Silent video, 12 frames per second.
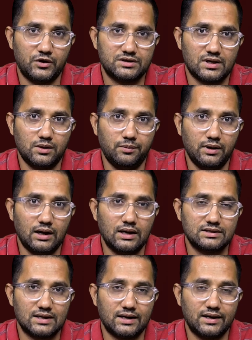ఈ సందర్భంగా
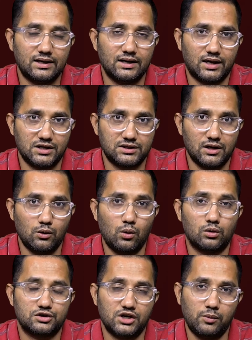చెలరేగిన ఘర్షణల్లో
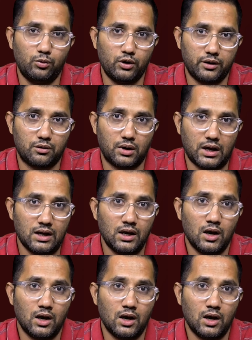ఒకరు చనిపోయారు కూడా